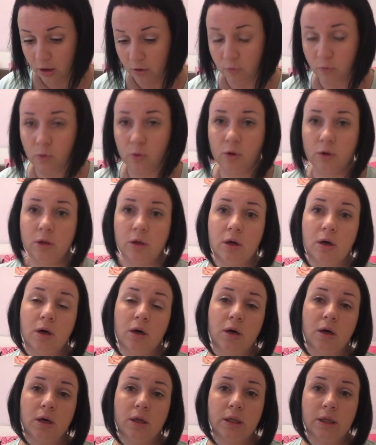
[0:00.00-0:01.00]
Вот.
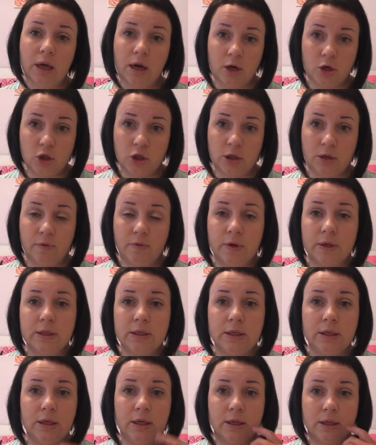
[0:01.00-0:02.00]
А, также в
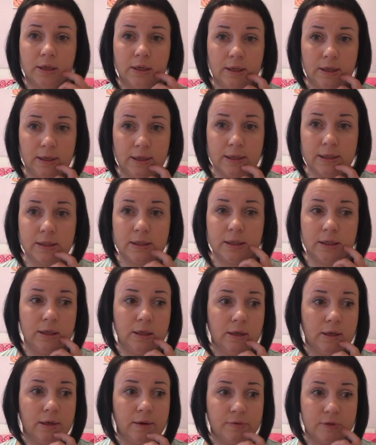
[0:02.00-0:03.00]
России это есть, и
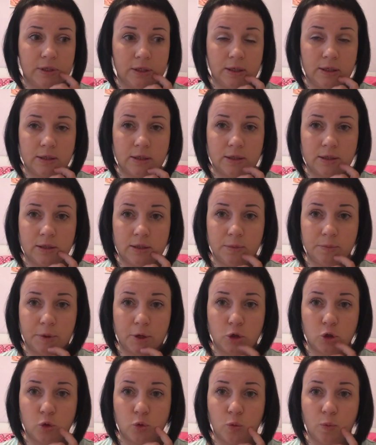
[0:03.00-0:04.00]
я всегда из России
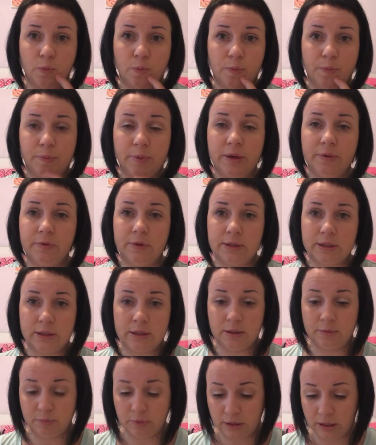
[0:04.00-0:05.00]
прошу
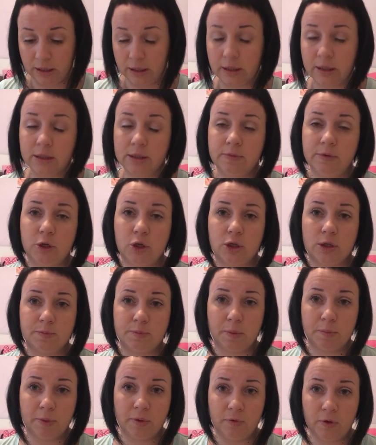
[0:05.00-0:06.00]
привести мне. Это свечи с
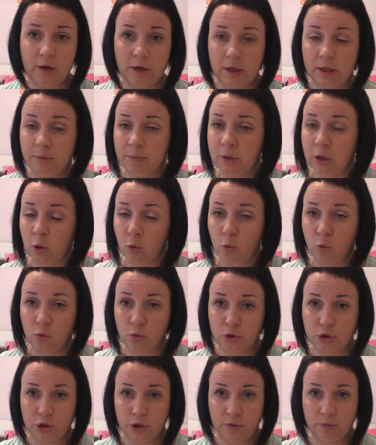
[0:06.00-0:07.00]
папаверином мне
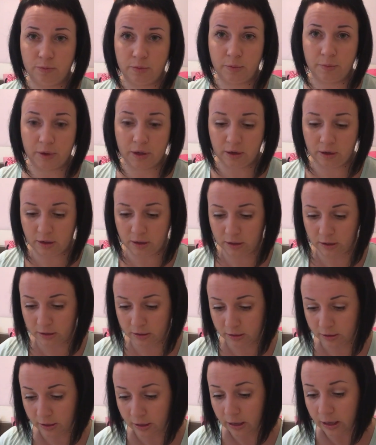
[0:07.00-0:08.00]
очень
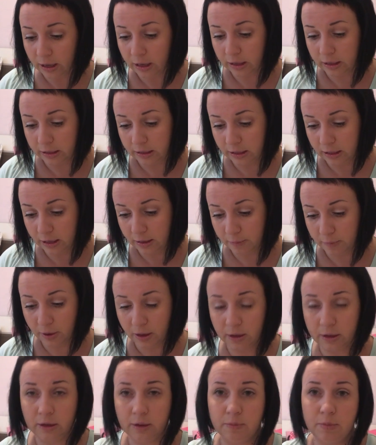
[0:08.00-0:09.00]
помогает. Или
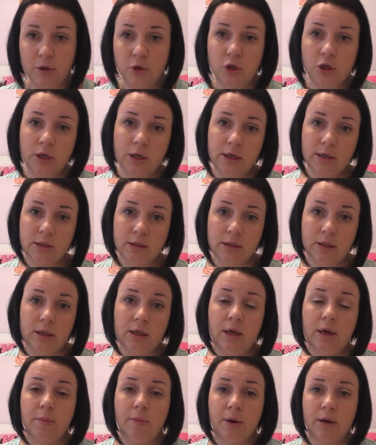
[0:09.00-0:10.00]
магний B6,
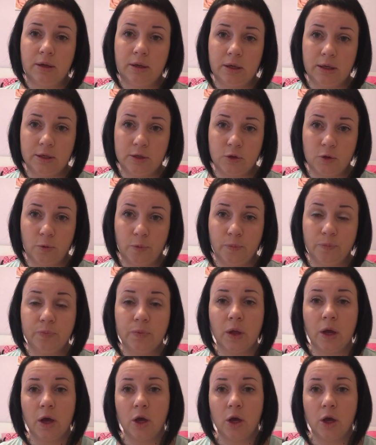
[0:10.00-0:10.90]
или магнезиум.